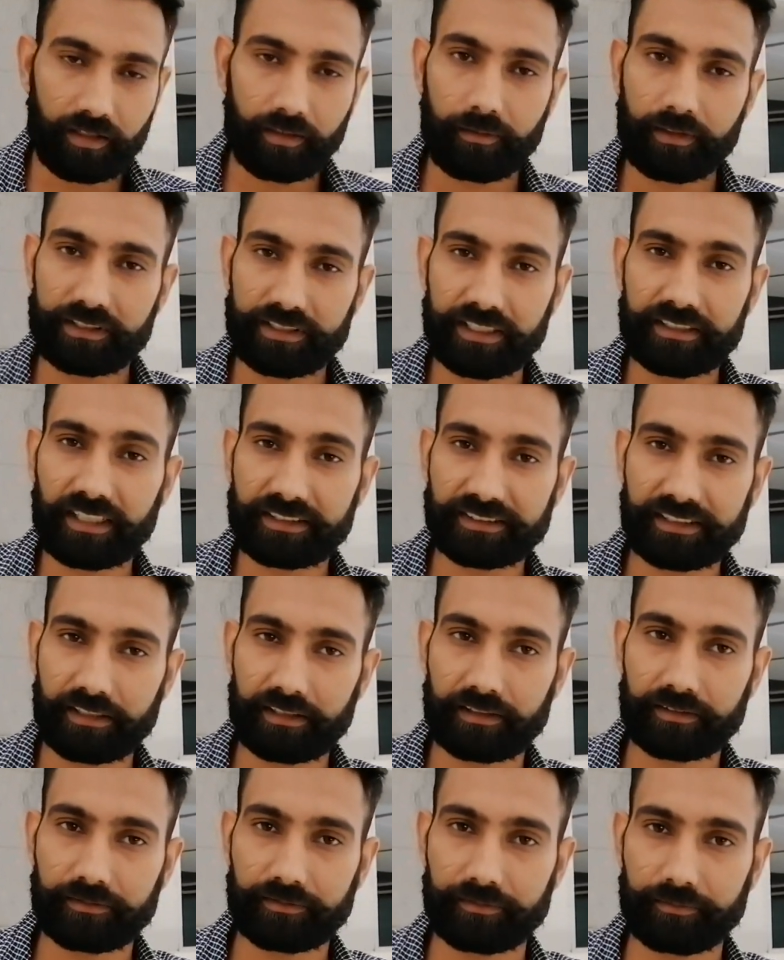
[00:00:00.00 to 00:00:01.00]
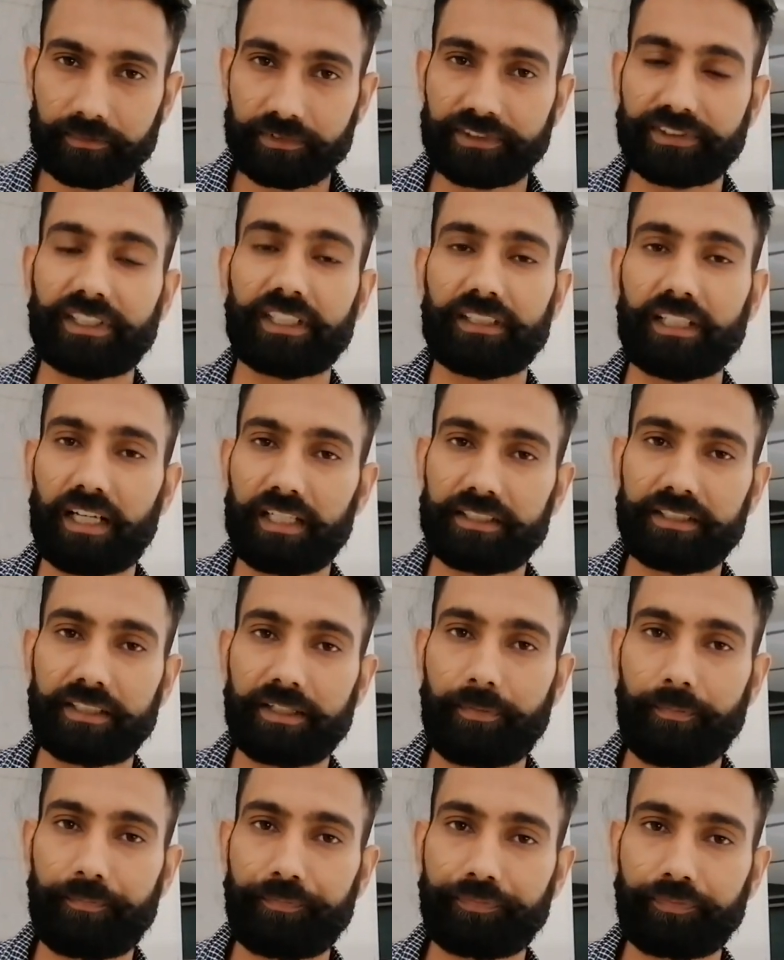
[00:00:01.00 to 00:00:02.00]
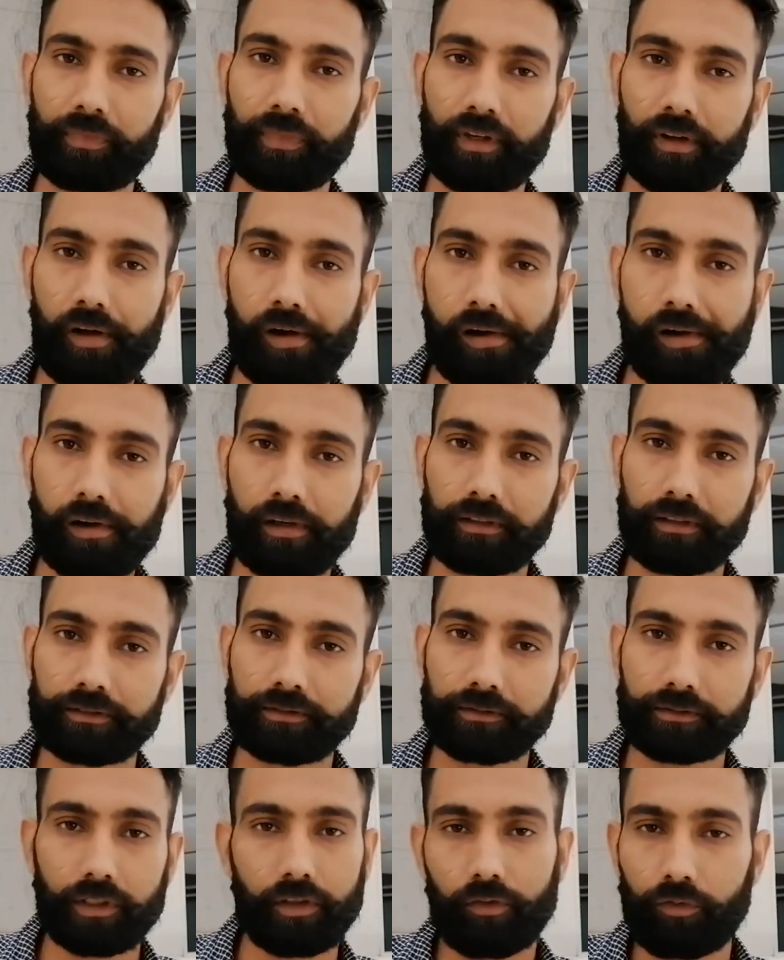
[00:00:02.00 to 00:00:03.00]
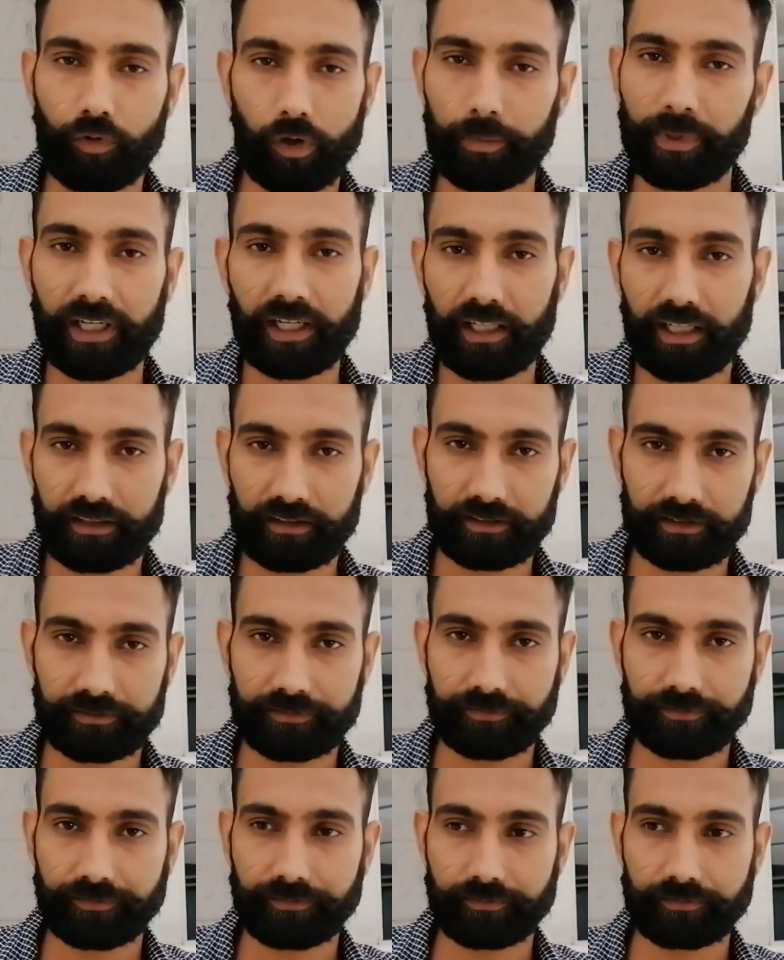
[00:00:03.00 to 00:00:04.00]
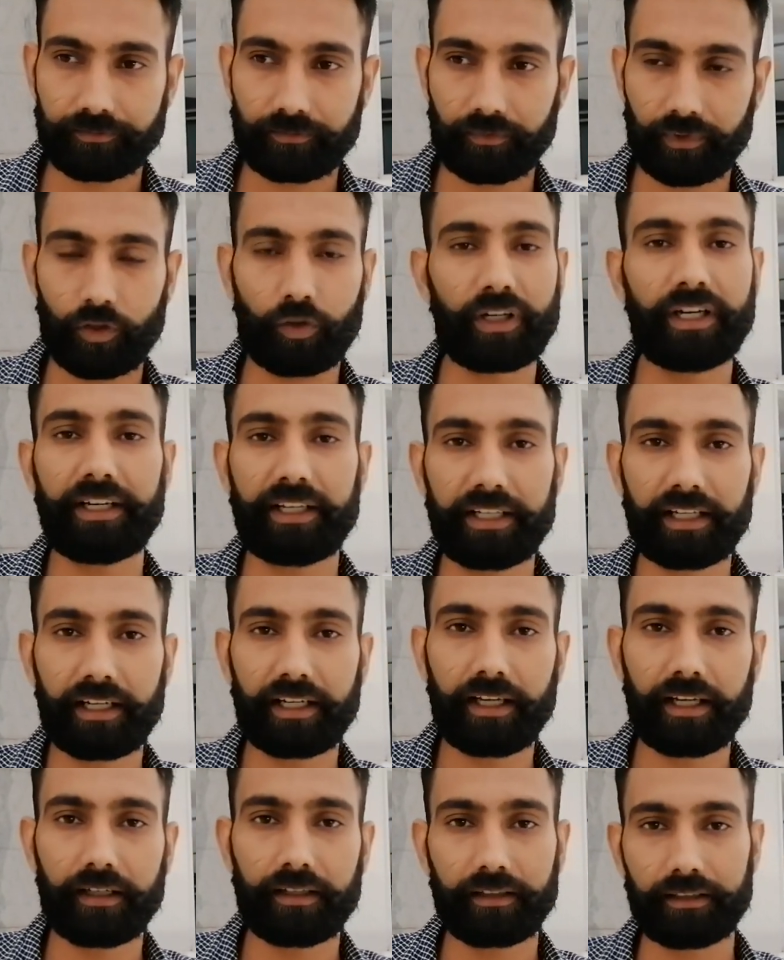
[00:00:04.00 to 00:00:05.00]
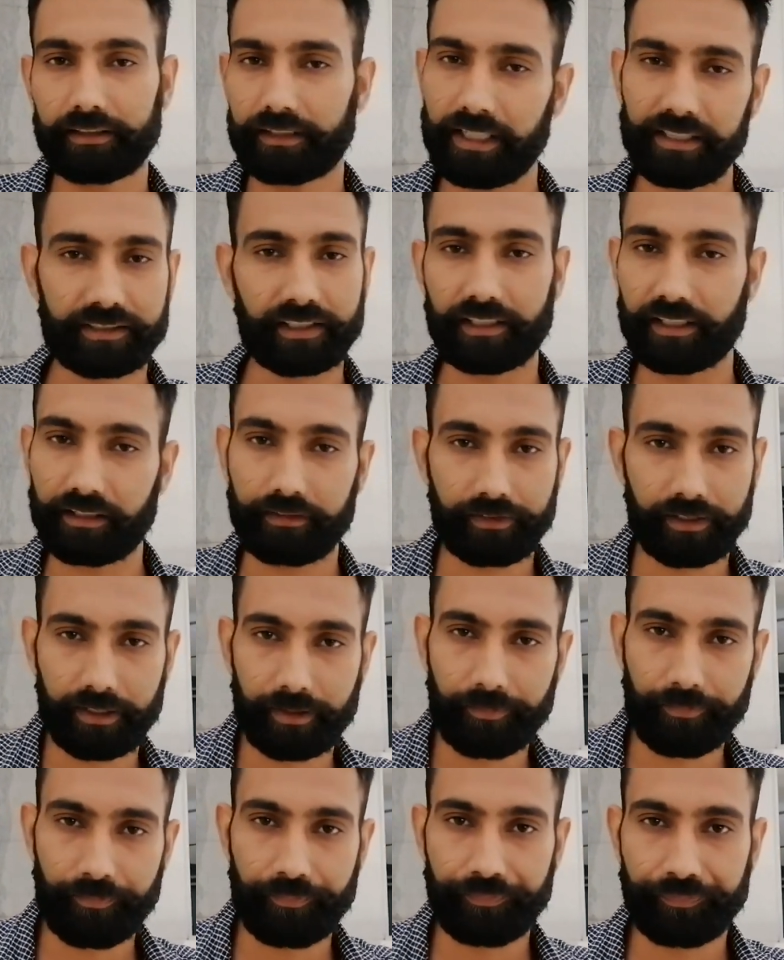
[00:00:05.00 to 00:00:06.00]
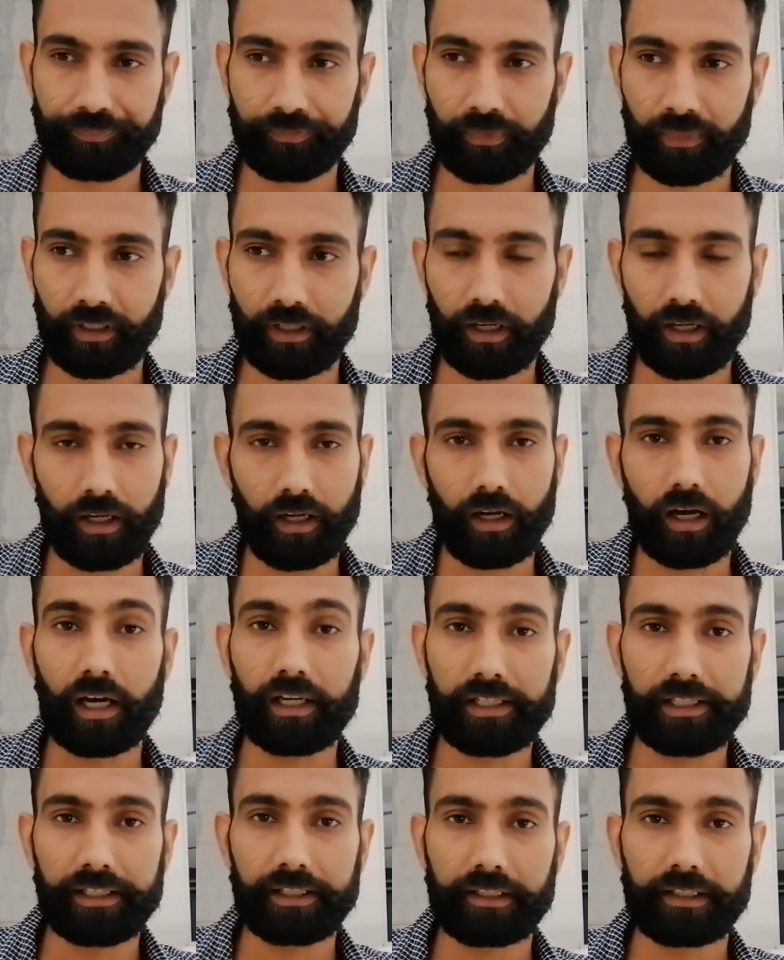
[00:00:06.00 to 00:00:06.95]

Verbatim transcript: जीता सिंह सरदार जी वो भी गलत क्योंकि इंडियन है ये शरीफ है अली